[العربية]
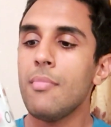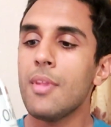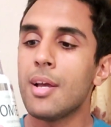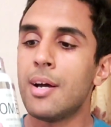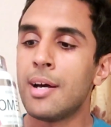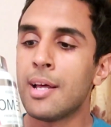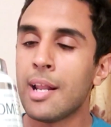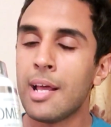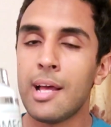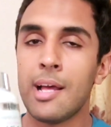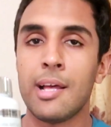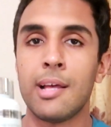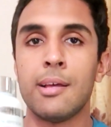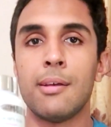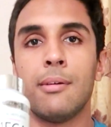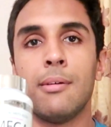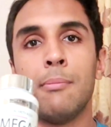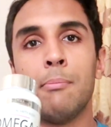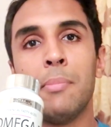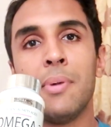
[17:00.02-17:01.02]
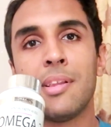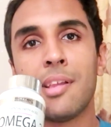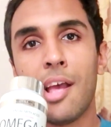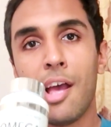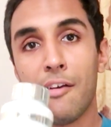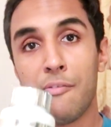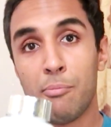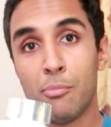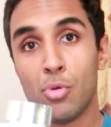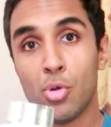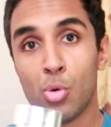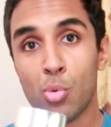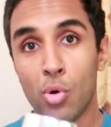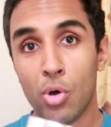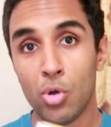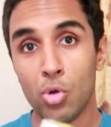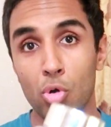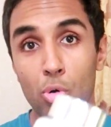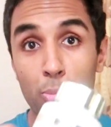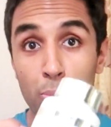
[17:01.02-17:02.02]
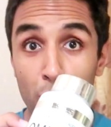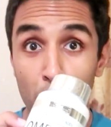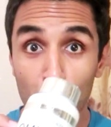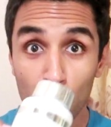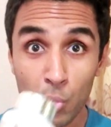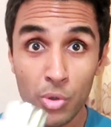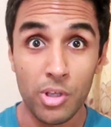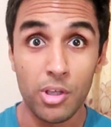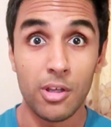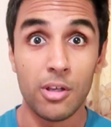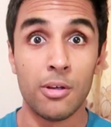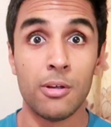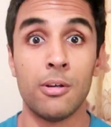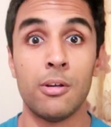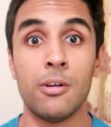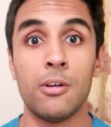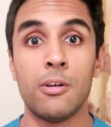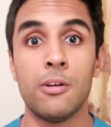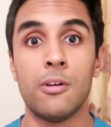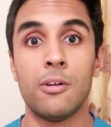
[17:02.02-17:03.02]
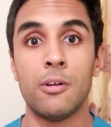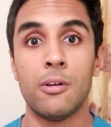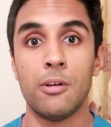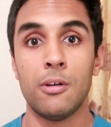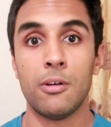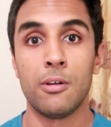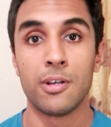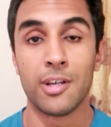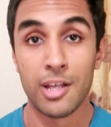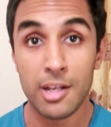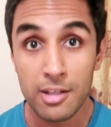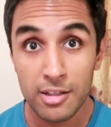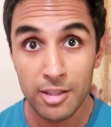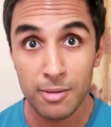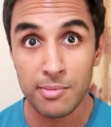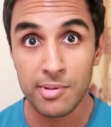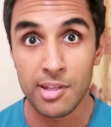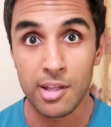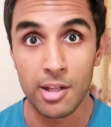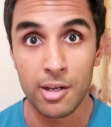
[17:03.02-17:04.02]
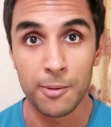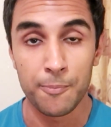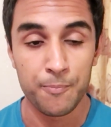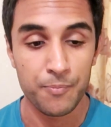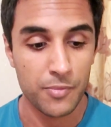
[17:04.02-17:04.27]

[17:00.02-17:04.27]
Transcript: راه ما تخاف من والو برودوي آه كاليتي مزيانه